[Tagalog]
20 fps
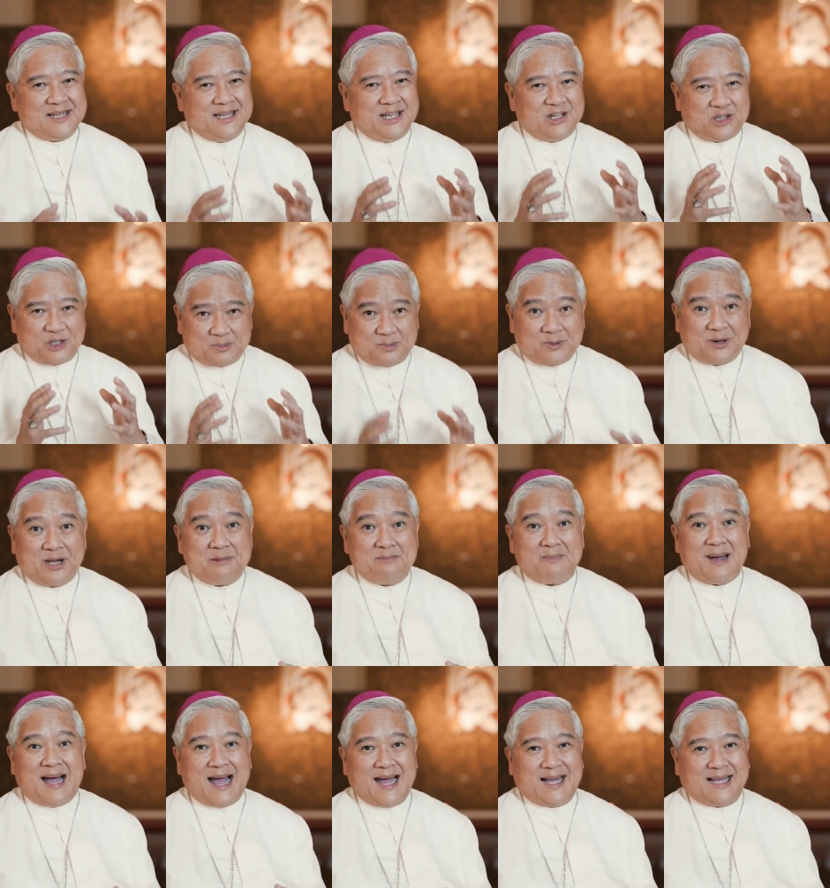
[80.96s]
Ito po ay
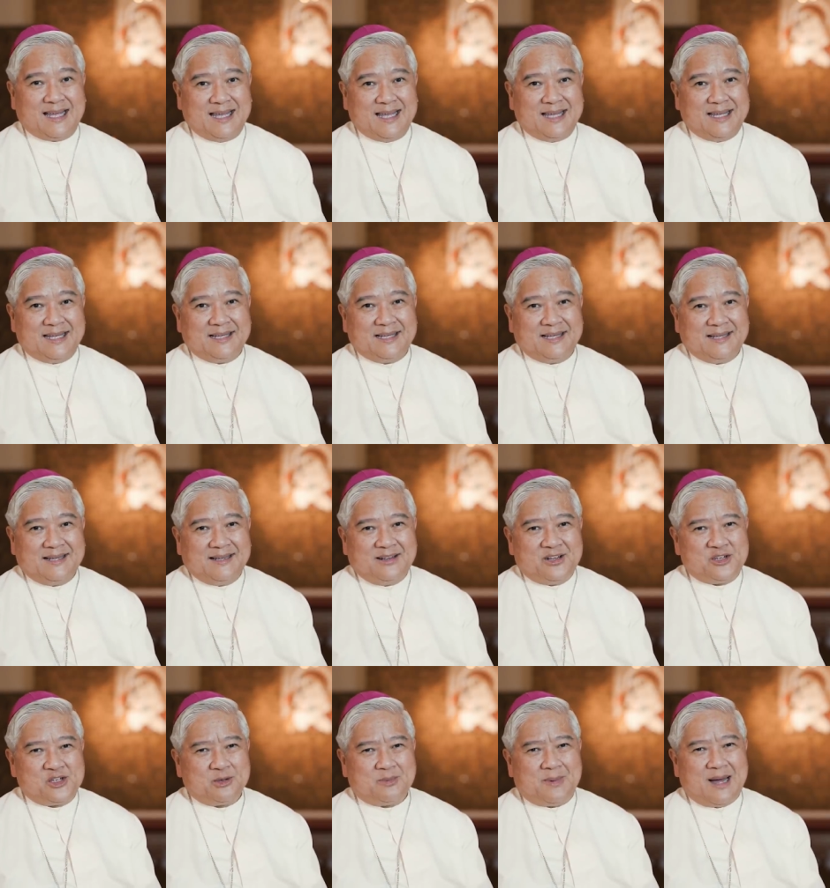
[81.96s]
bahagi,
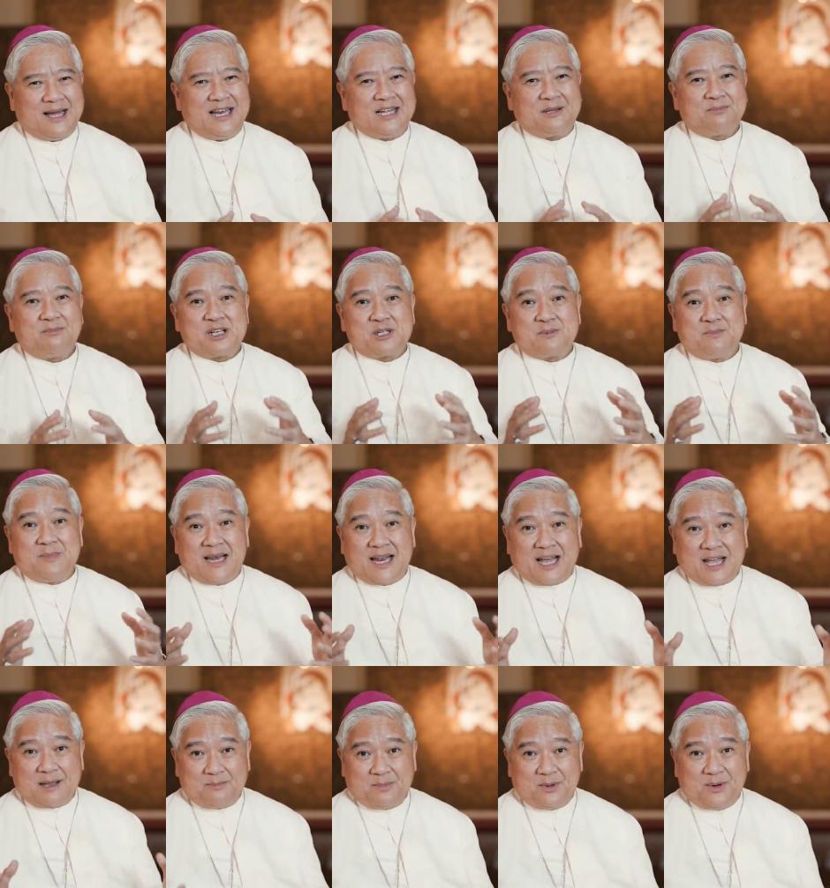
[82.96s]
subalit mas
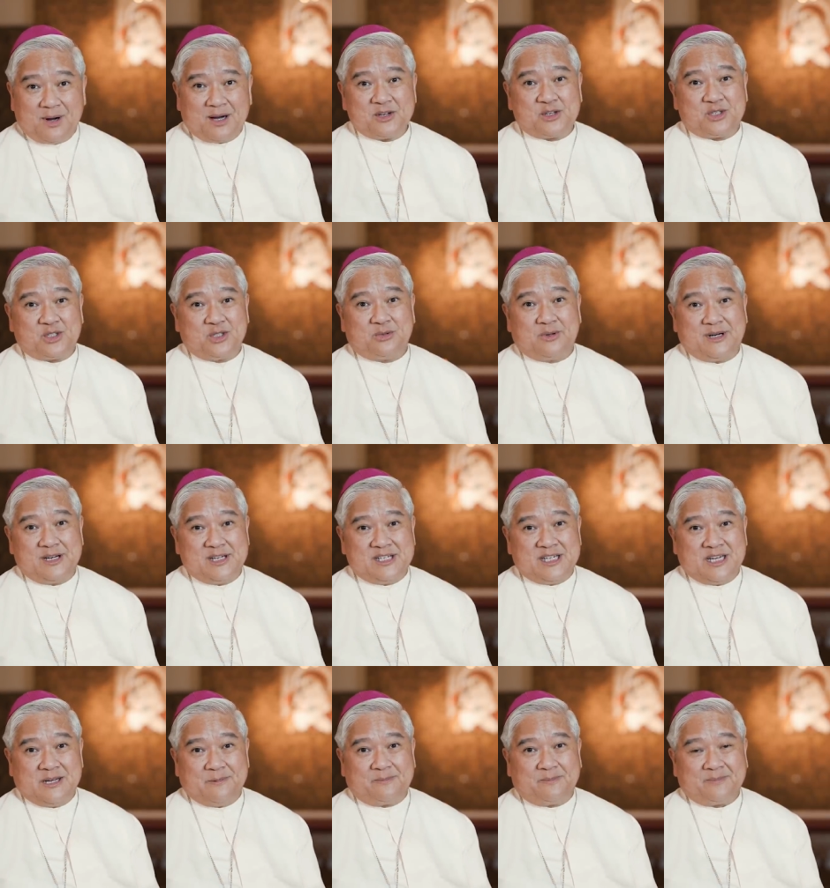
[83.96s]
malaki po ang
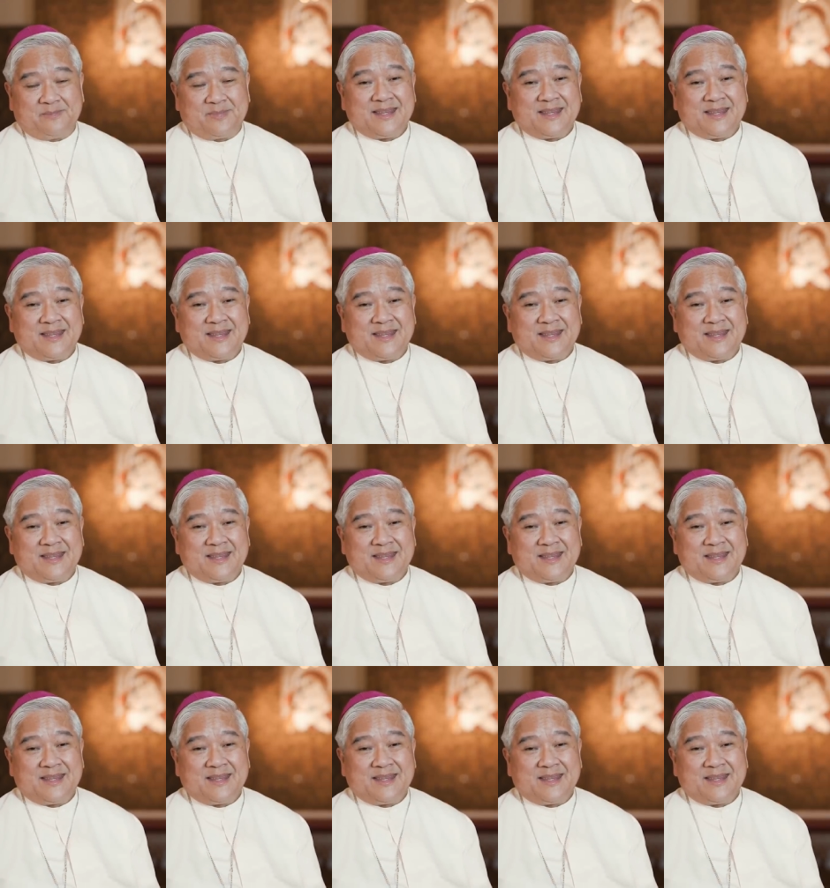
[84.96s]
stewardship